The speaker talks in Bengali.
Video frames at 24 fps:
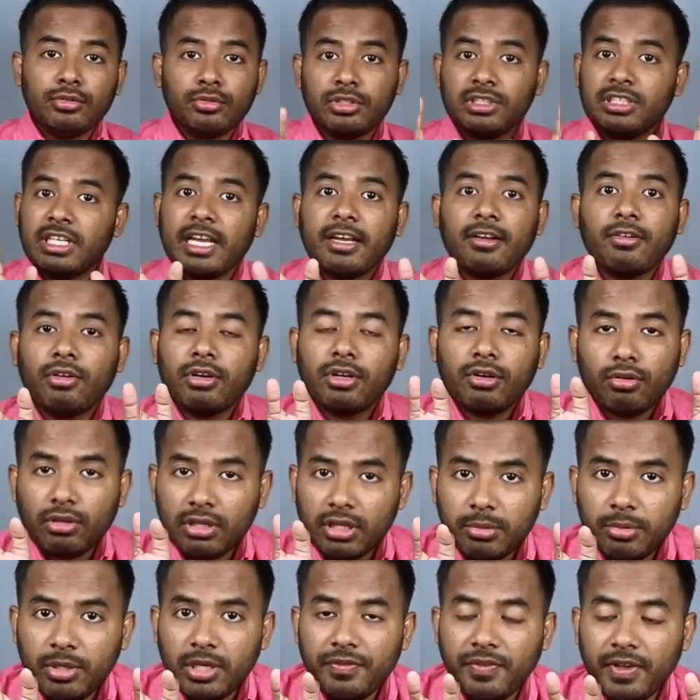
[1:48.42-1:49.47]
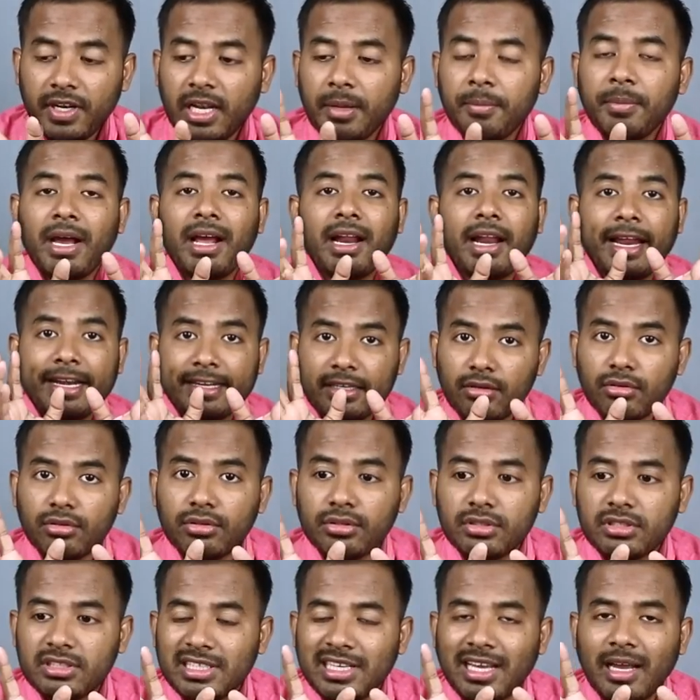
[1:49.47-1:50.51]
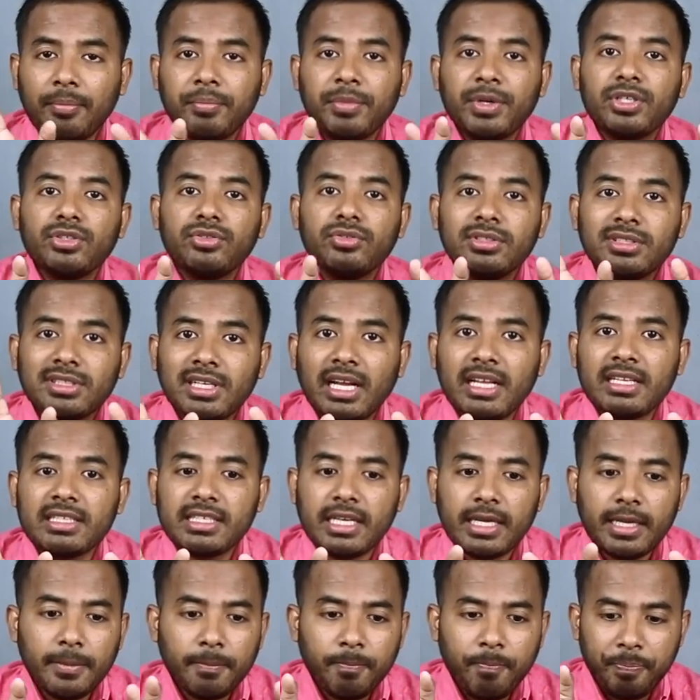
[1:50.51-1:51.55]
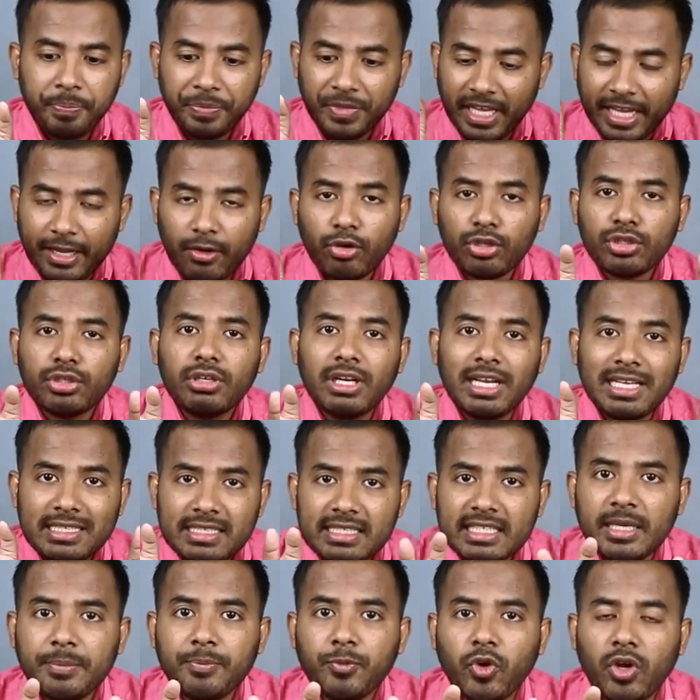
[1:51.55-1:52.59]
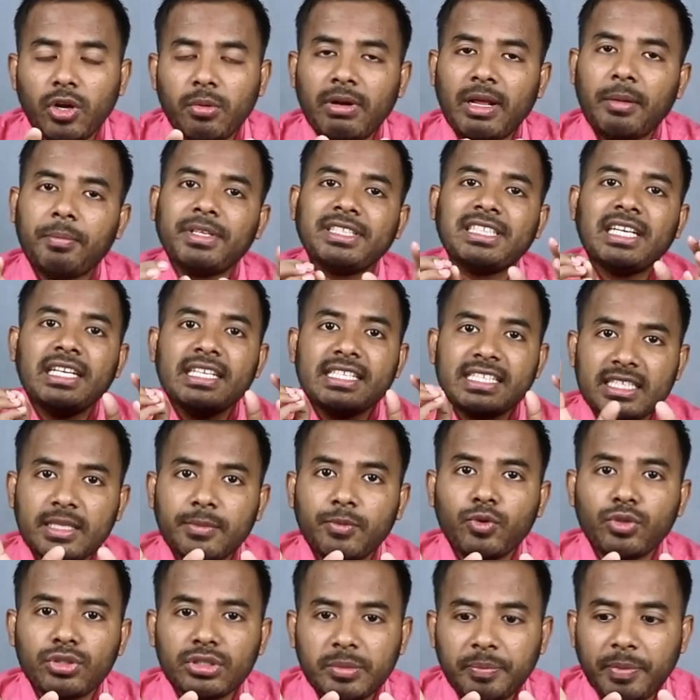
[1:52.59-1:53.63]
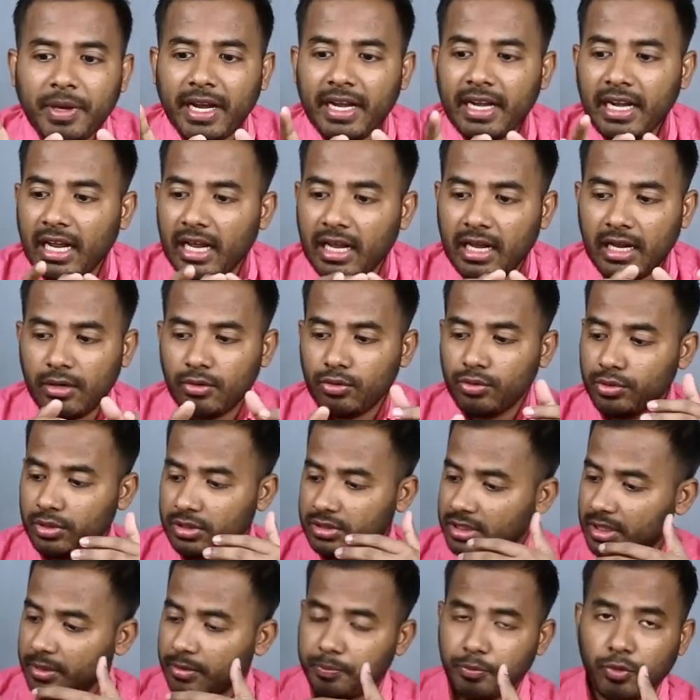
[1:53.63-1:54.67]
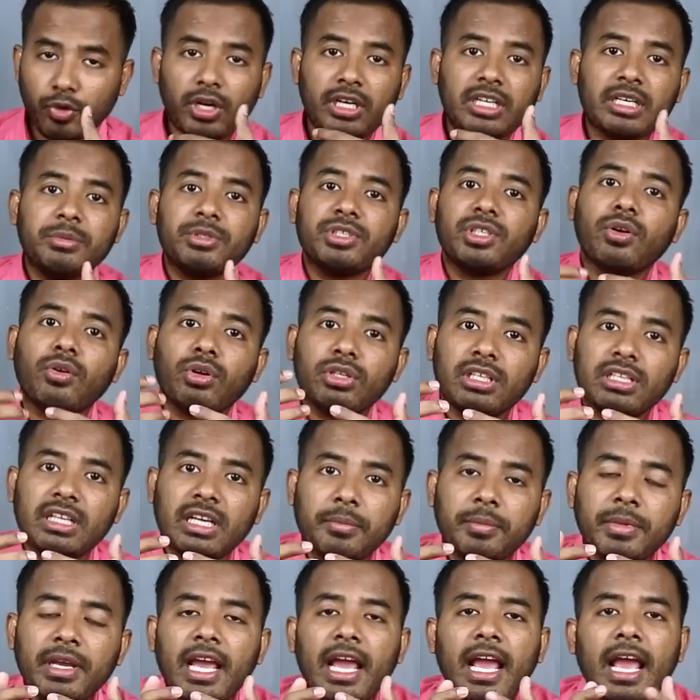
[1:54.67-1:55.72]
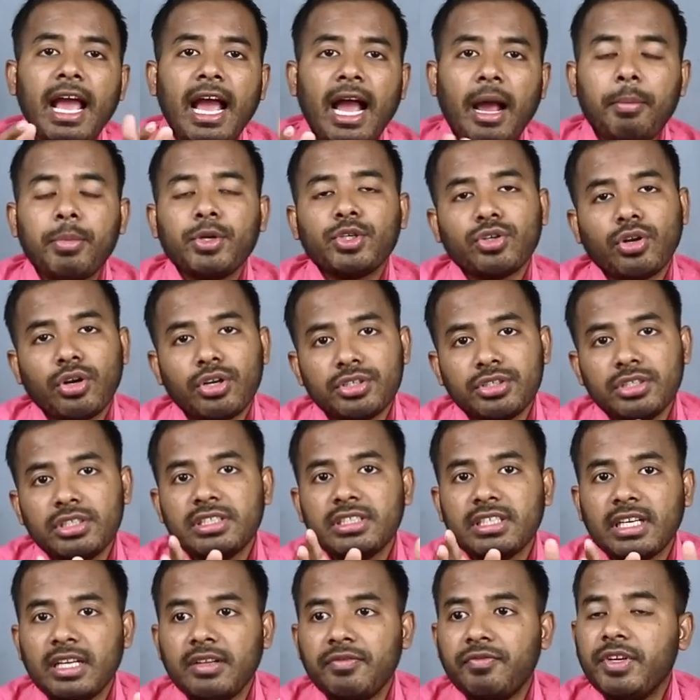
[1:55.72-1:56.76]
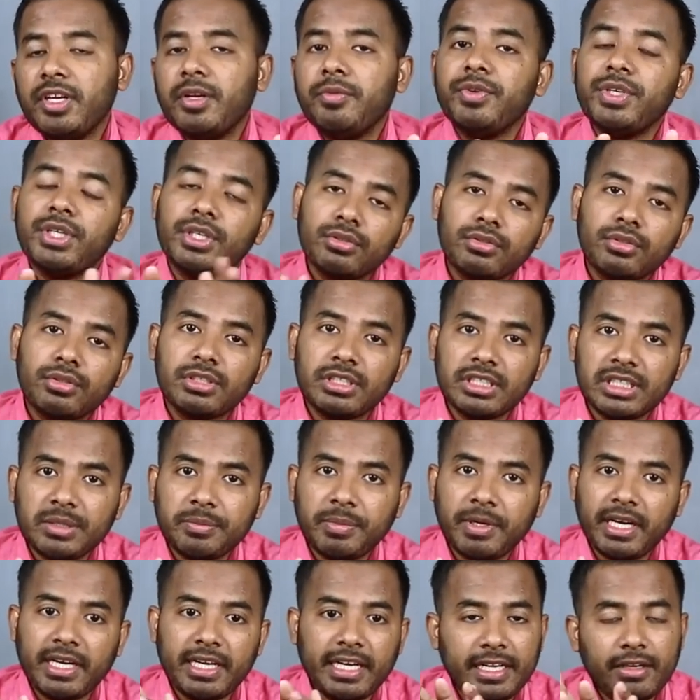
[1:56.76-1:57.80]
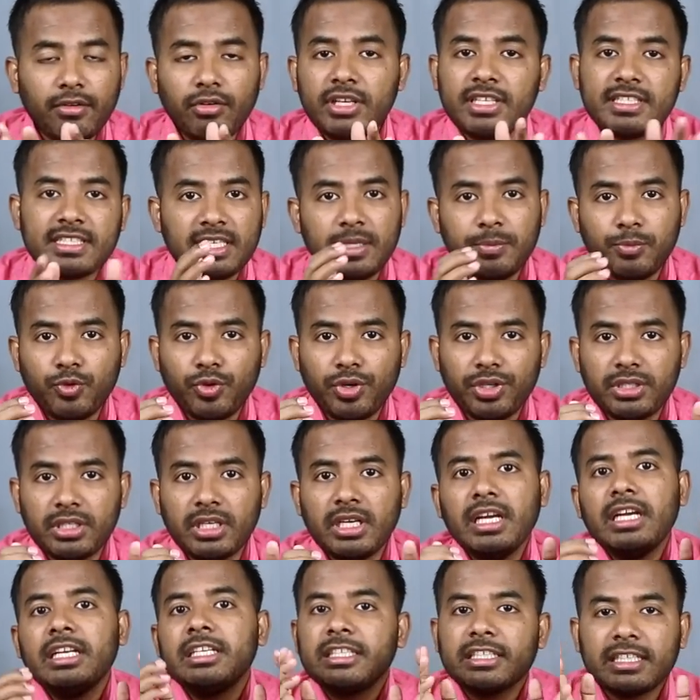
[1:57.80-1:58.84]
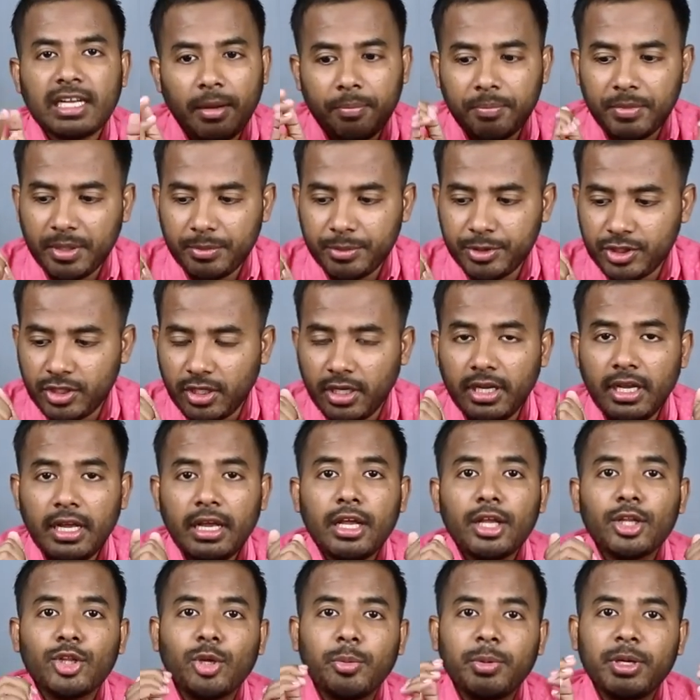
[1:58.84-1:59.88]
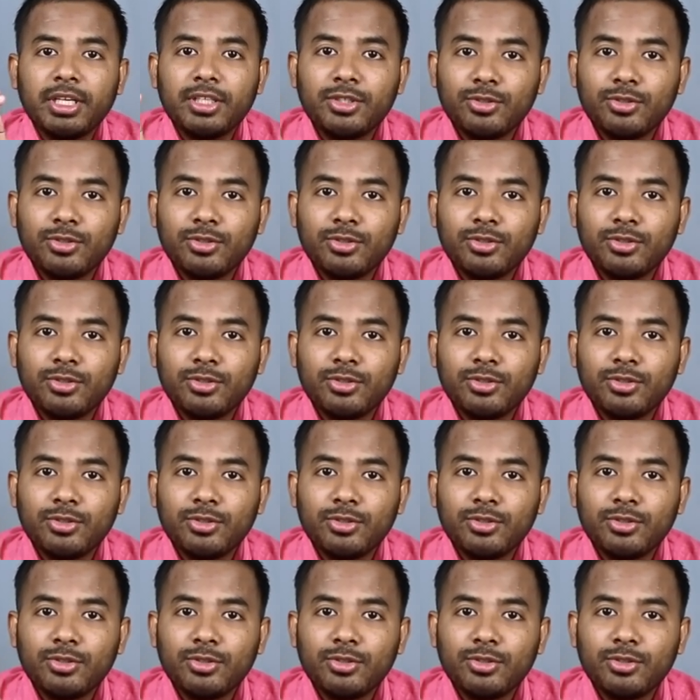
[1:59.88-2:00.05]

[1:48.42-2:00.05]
তো যাই হোক অনেক কথা বলে ফেললাম আর একটা কথা হচ্ছে আপনারা যদি চান যে এই কথাগুলো স্কিপ করবেন আপনি চাইলে স্কিপ করতে পারেন আর ওই যে প্রোডাক্টের বিষয়ে কথা থাকবে আপনি সরাসরি চাইলে ভিডিওতেও যেতে পারেন এইগুলো স্কিপ করে দিয়ে সেটা আপনার বিষয় তবে